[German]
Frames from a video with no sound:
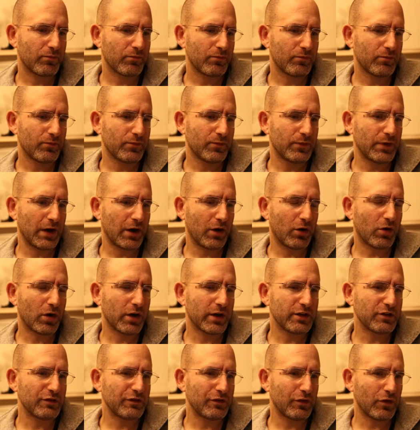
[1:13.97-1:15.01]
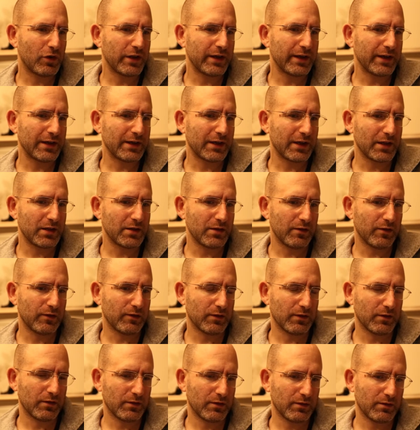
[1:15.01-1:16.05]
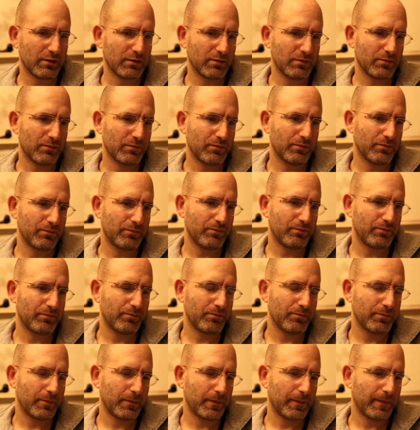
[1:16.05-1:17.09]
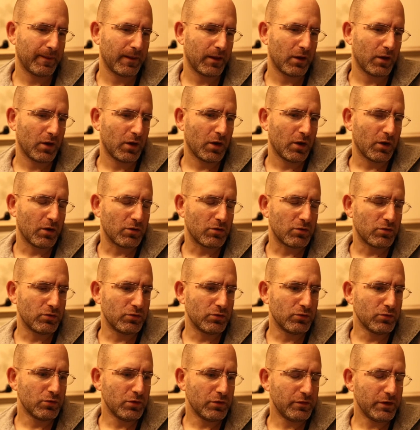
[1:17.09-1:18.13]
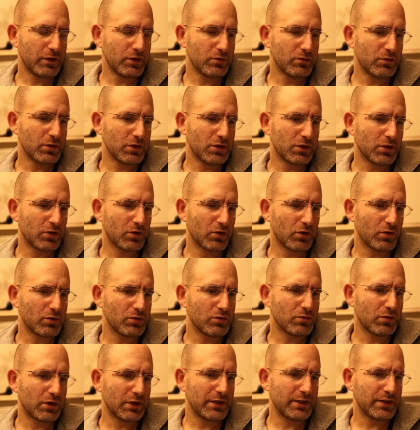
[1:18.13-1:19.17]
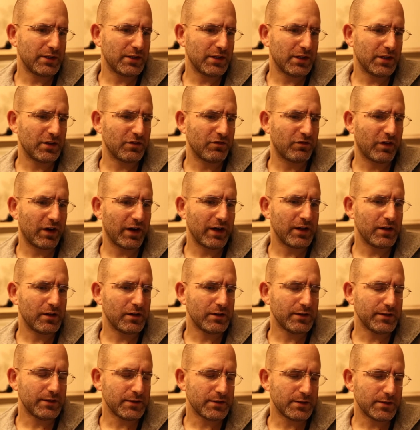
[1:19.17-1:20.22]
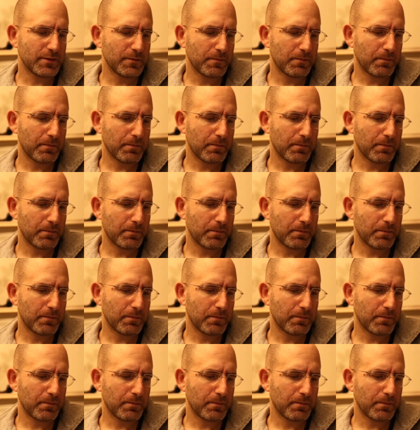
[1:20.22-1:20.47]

da auch eine volle Erkenntnis ist. Und nur wenn du in der Non-Dualität weilst,